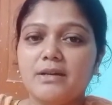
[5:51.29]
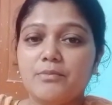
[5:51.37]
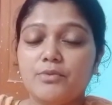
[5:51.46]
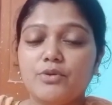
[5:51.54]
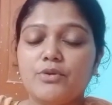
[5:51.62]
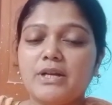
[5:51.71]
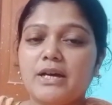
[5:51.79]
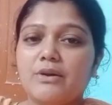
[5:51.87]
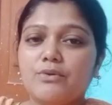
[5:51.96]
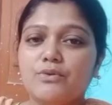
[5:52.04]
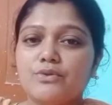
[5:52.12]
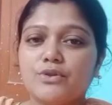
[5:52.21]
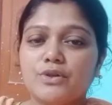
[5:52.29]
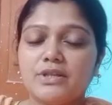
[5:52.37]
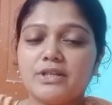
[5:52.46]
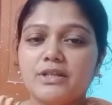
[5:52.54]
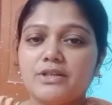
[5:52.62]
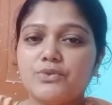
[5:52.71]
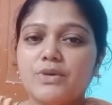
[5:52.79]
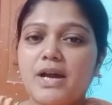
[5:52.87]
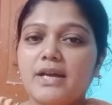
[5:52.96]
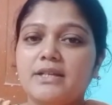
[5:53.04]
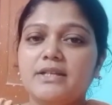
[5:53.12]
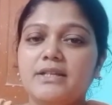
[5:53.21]
বললো না ও সকাল থেকে কিছু
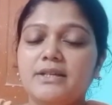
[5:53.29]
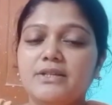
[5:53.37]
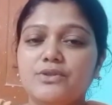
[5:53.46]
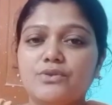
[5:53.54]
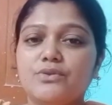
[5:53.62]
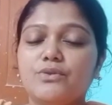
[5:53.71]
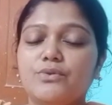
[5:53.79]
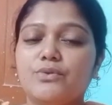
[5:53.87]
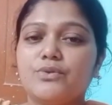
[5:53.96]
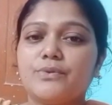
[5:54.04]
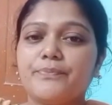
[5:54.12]
খায়নি এই জন্য ওর